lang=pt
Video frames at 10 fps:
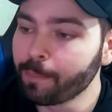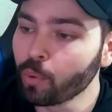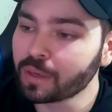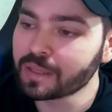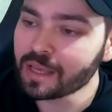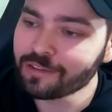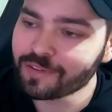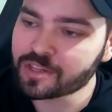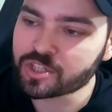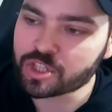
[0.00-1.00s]
e por que
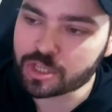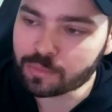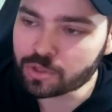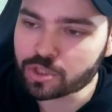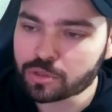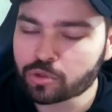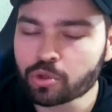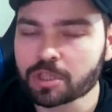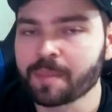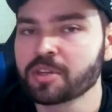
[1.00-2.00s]
investimos
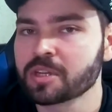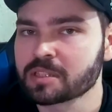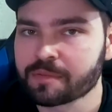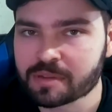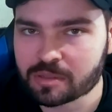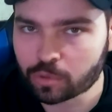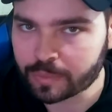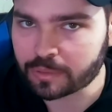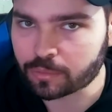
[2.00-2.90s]
justamente nessa versão do